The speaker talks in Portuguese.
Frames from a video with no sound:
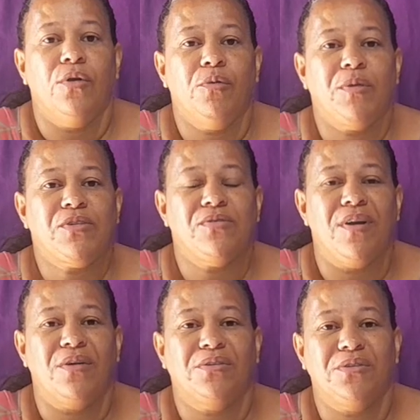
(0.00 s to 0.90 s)
Oi
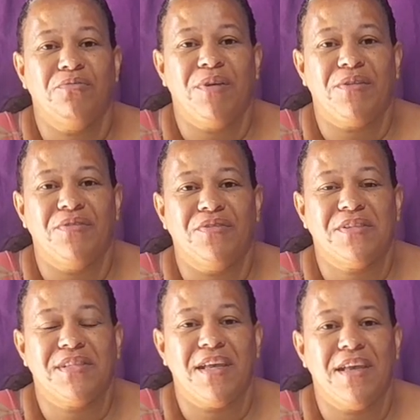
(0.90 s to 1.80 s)
pessoal, tudo bem com
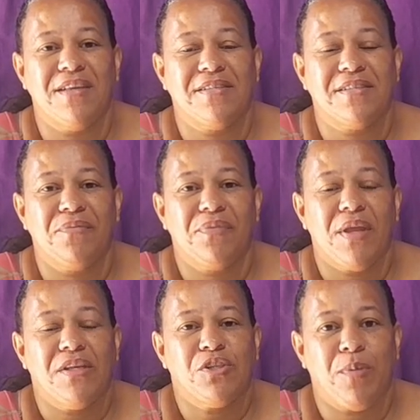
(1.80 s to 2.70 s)
vocês?
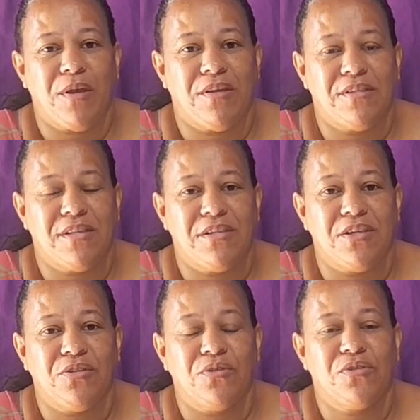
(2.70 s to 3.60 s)
Espero que estejam
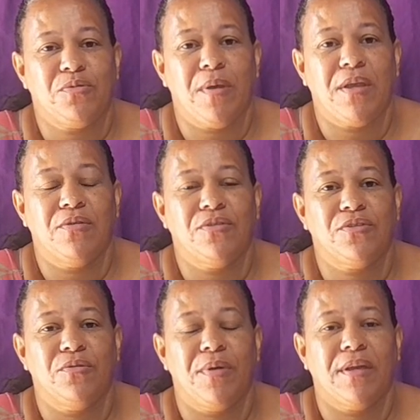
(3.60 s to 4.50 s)
todos bem, eu
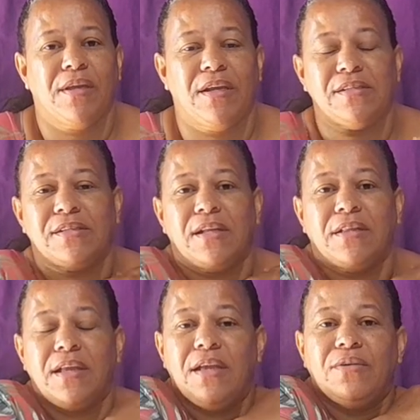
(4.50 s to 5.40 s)
estou bem, graças a
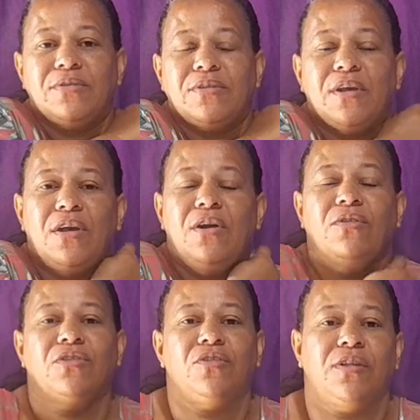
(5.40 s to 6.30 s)
Deus.
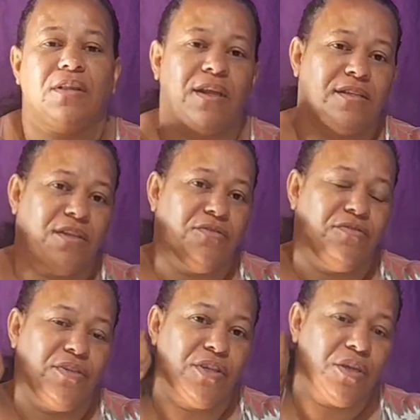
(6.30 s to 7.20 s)
Hoje eu estou trazendo um
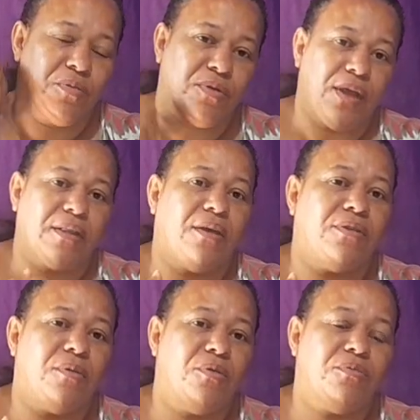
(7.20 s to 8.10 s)
vídeo aqui pro canal,
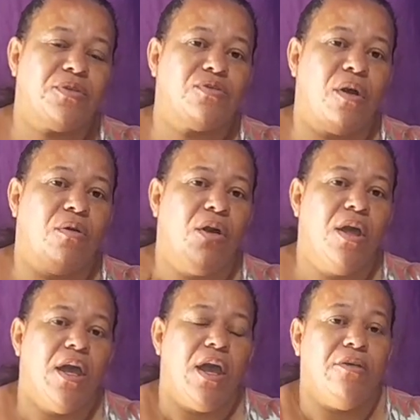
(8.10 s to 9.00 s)
tá bom pessoal?
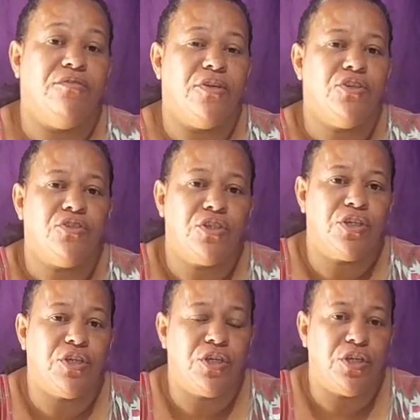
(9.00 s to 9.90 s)
É vídeo
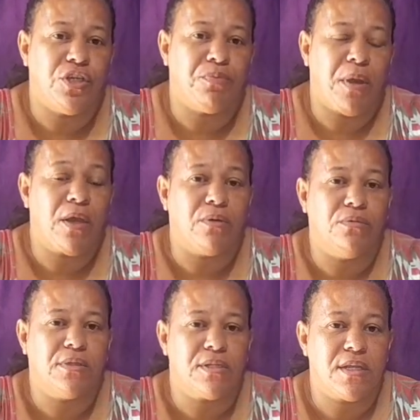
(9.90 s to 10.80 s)
de
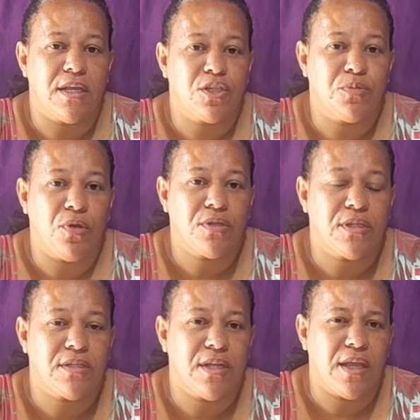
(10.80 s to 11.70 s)
perguntas e
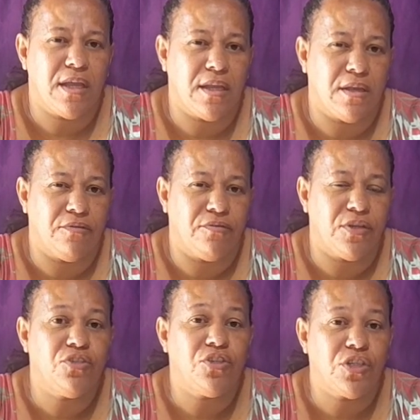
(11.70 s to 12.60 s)
respostas, né? É
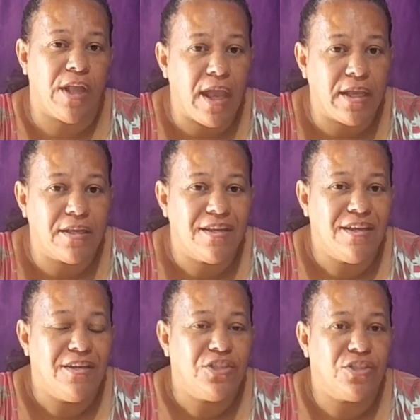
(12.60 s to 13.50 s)
vídeo de tag,
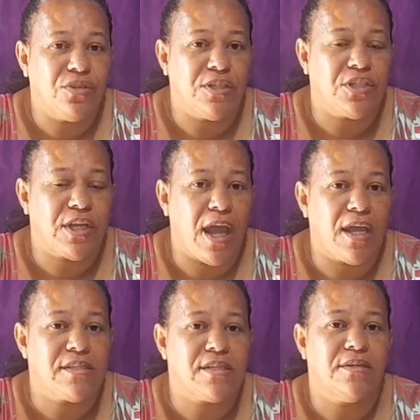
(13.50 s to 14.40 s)
de dona de
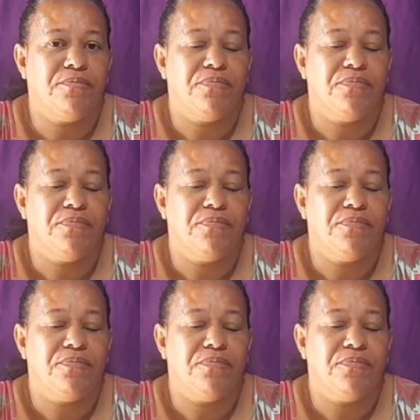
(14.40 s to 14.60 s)
casa.